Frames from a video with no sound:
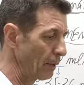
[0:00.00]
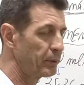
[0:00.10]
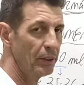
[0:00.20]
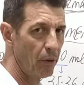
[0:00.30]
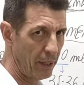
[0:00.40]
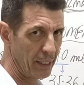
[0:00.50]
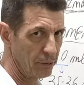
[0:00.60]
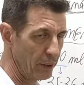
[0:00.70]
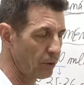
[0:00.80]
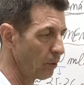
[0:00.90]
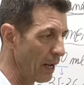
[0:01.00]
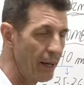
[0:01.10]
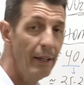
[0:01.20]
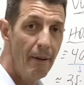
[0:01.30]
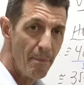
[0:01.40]
aptidão
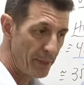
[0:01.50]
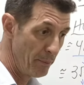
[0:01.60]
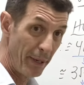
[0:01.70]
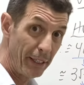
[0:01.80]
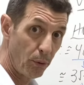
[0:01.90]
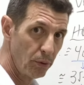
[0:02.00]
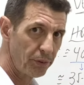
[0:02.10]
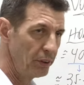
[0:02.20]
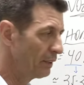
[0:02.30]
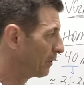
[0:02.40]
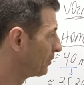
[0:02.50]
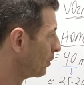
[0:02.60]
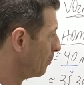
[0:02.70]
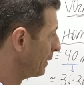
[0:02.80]
cardiovascular também com os níveis de